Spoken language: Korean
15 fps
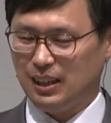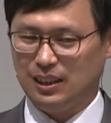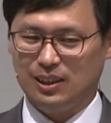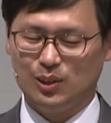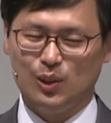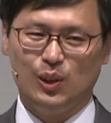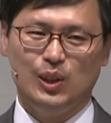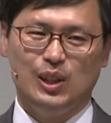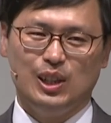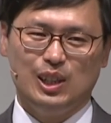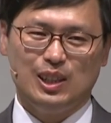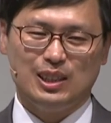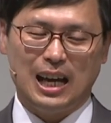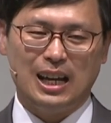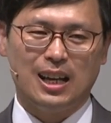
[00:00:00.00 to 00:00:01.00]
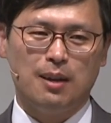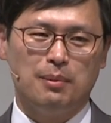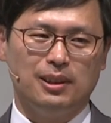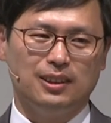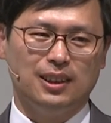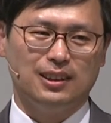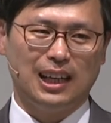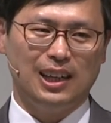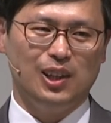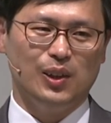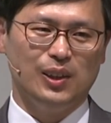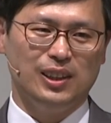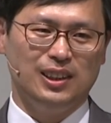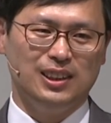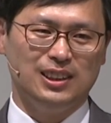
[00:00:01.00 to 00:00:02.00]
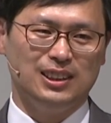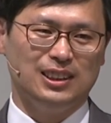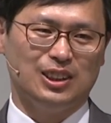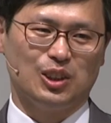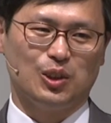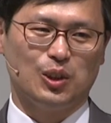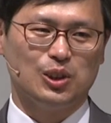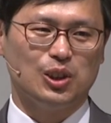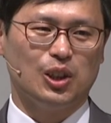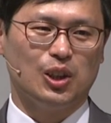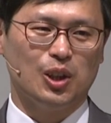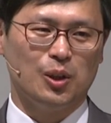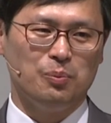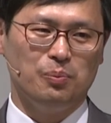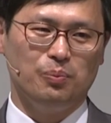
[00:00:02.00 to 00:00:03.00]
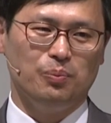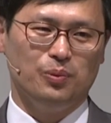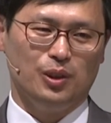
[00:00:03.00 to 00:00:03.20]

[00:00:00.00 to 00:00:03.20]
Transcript: 그래서 사람한테 달려 있는 것처럼